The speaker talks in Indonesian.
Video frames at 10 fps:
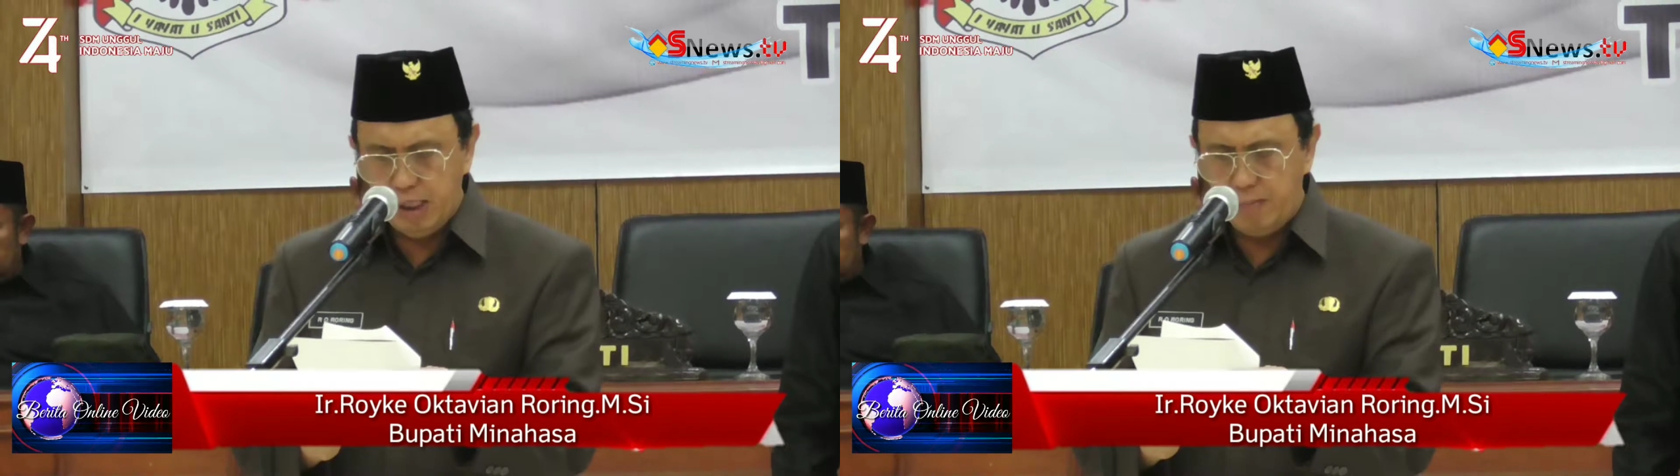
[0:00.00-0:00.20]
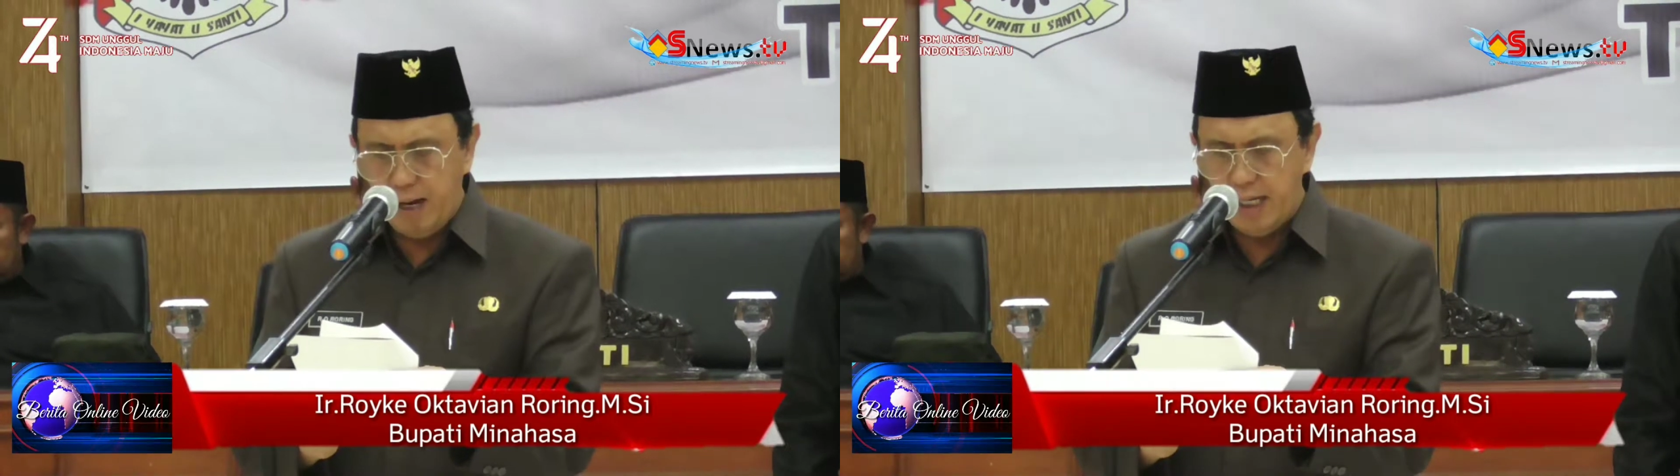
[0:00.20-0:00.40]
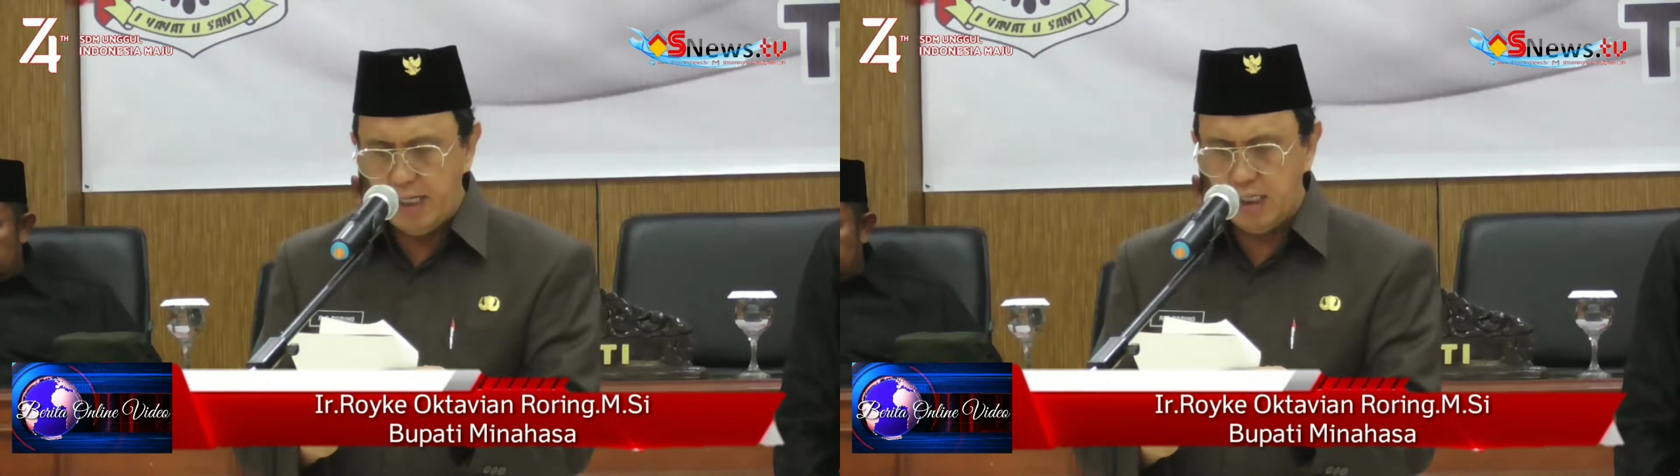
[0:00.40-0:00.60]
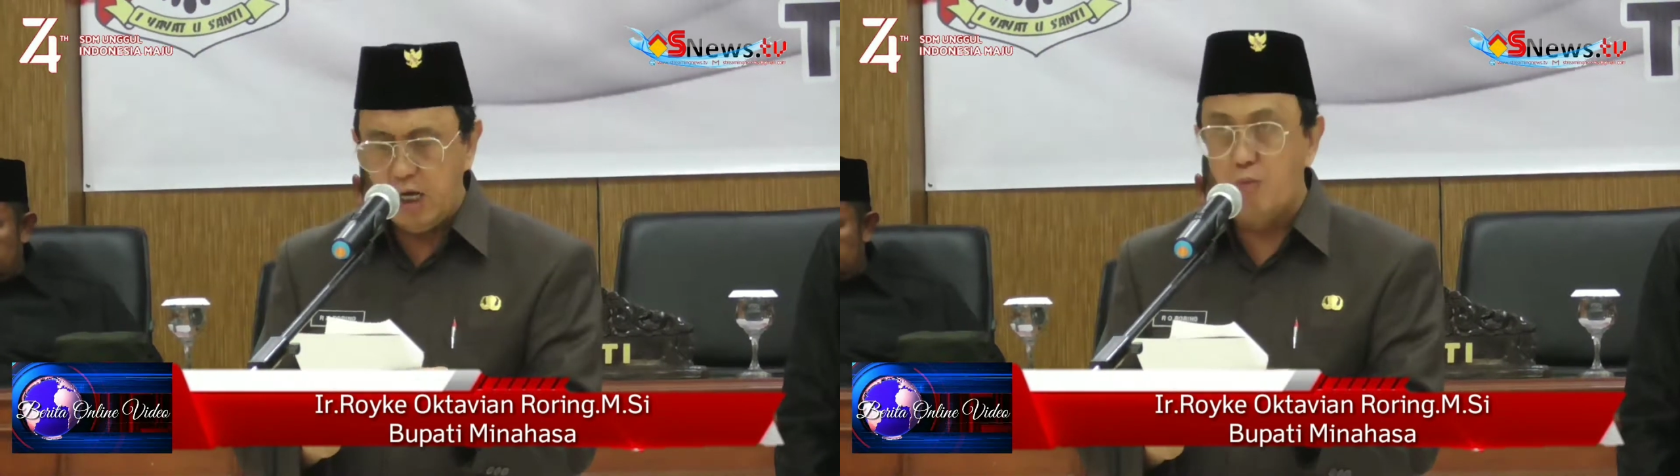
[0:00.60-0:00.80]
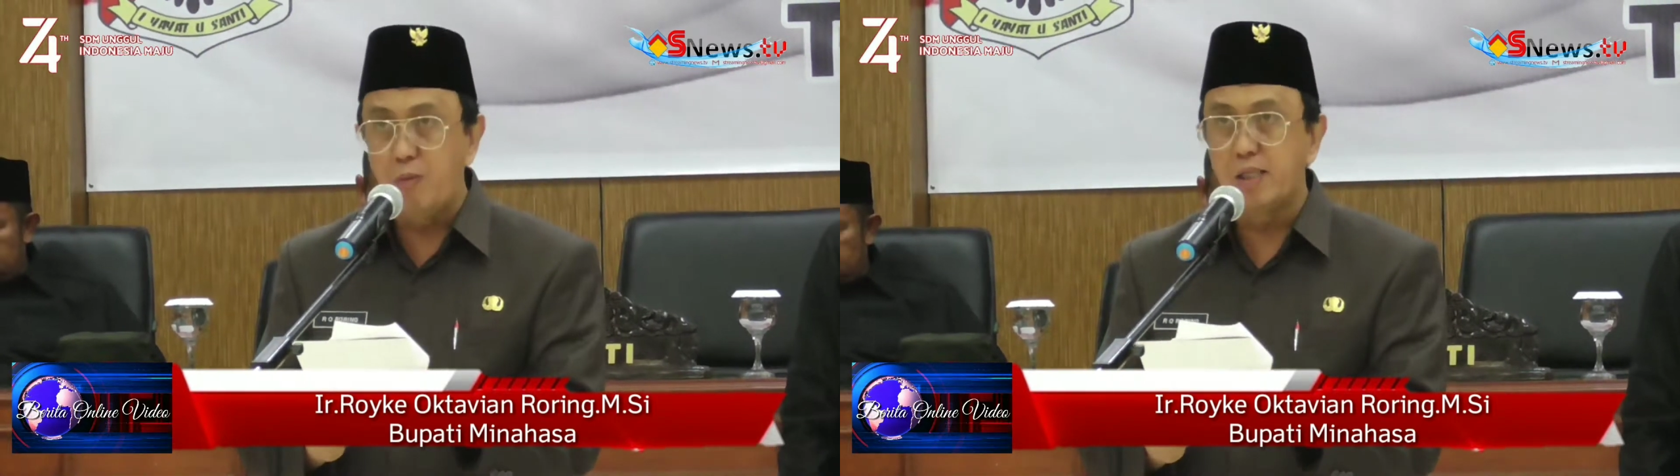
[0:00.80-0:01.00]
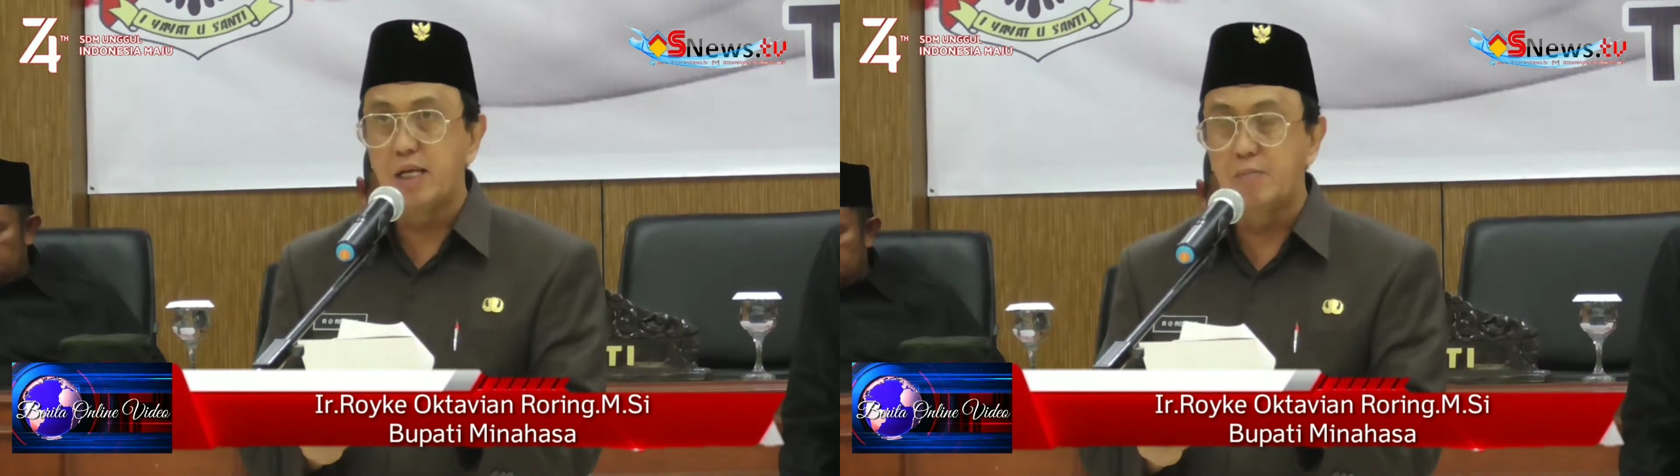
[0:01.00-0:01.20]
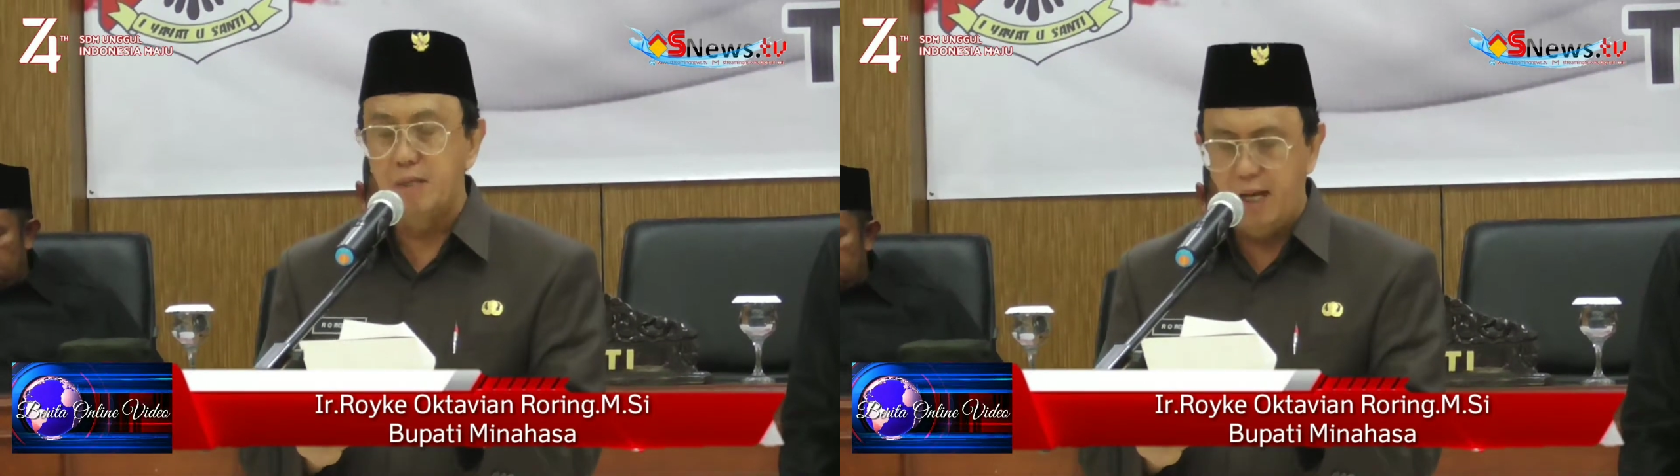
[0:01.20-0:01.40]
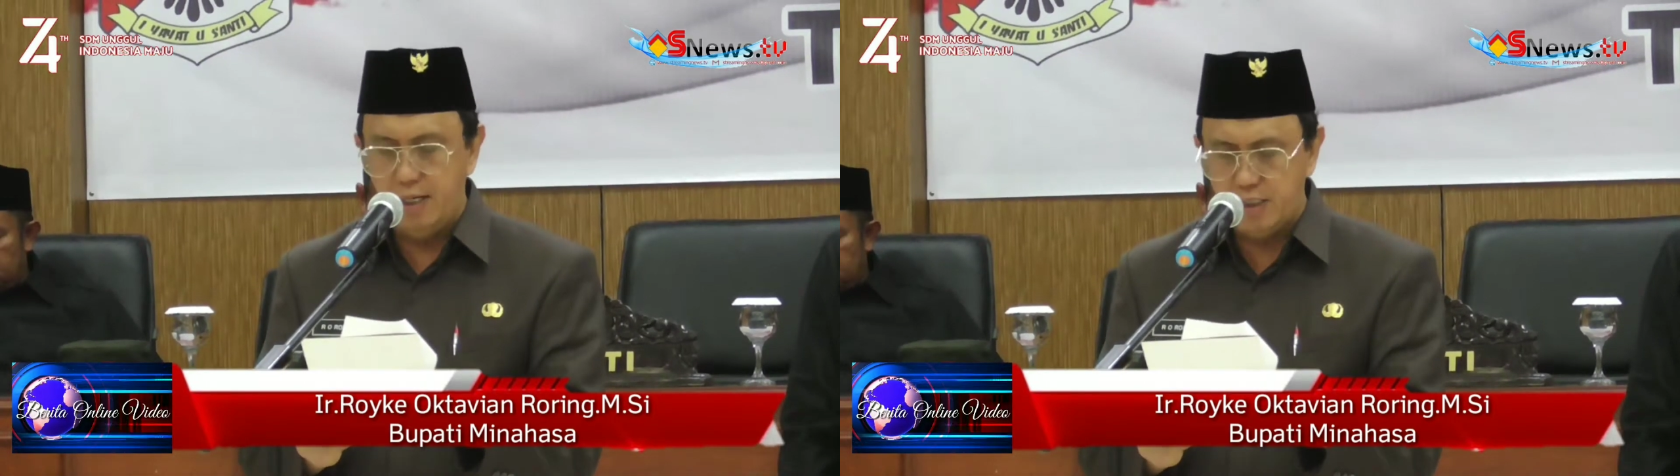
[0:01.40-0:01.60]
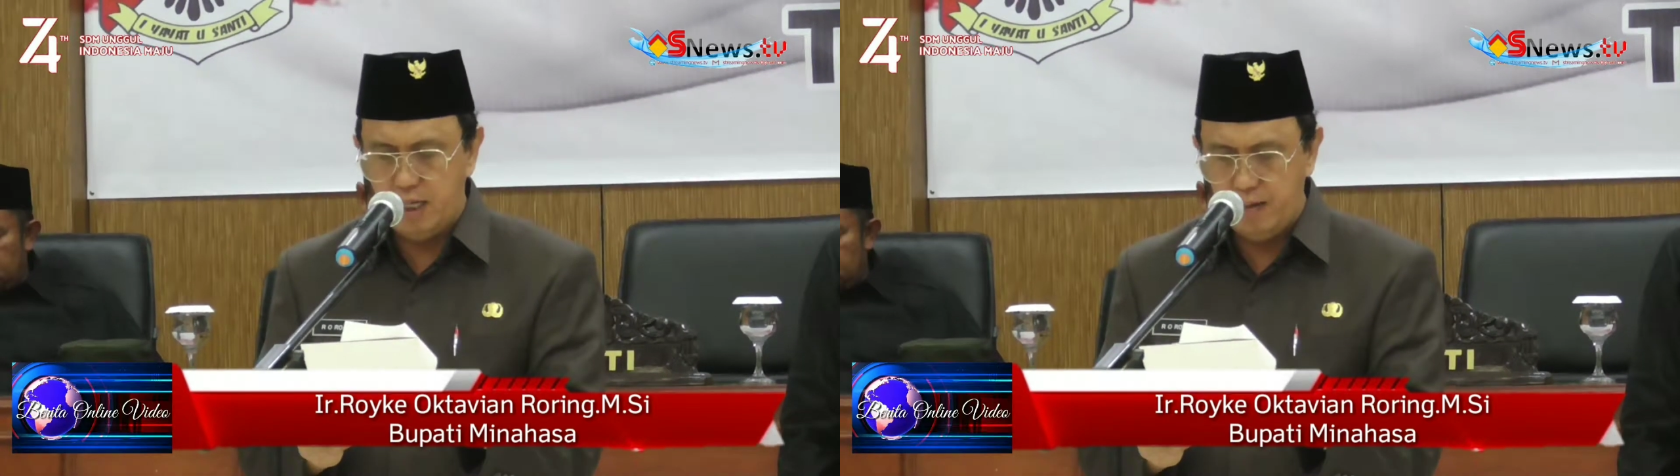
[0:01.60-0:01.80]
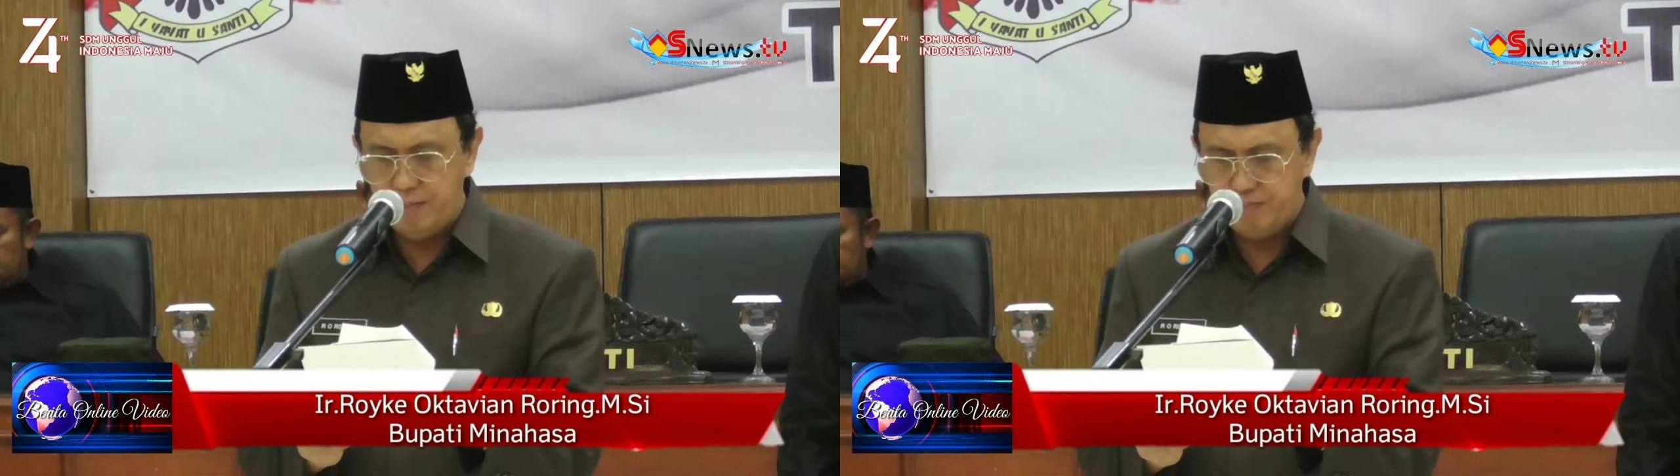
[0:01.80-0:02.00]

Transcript: terbaik Kabupaten Minasa